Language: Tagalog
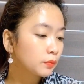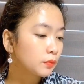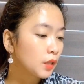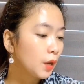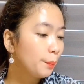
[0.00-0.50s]

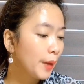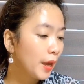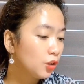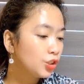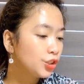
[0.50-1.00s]
meron
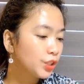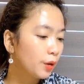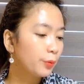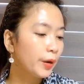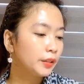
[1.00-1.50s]
siyang
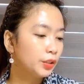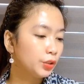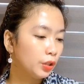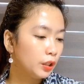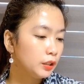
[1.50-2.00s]

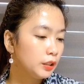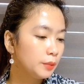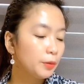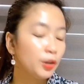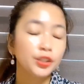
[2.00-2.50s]
retinol, meron
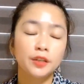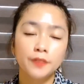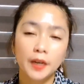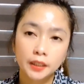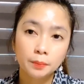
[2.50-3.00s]
siyang
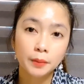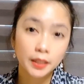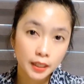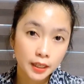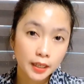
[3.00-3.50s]
vitamin
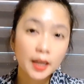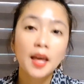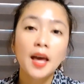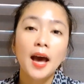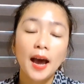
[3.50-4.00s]
E,
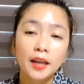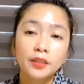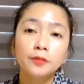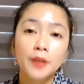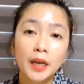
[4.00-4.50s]
at
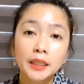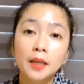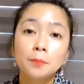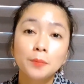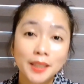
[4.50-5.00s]

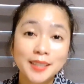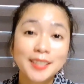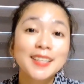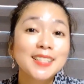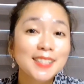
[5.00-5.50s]
vitamin
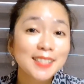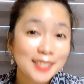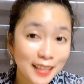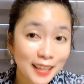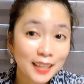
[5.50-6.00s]
C.
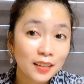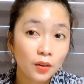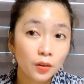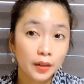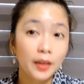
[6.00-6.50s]

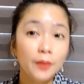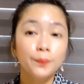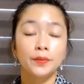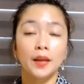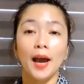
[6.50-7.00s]
Okay?
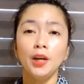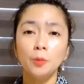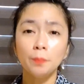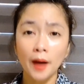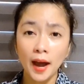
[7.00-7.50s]
Ano
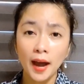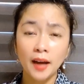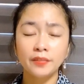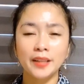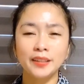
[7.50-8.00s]
ba ang
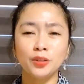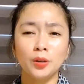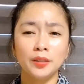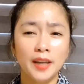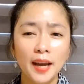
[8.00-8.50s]
retinol,
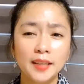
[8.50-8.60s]
guys?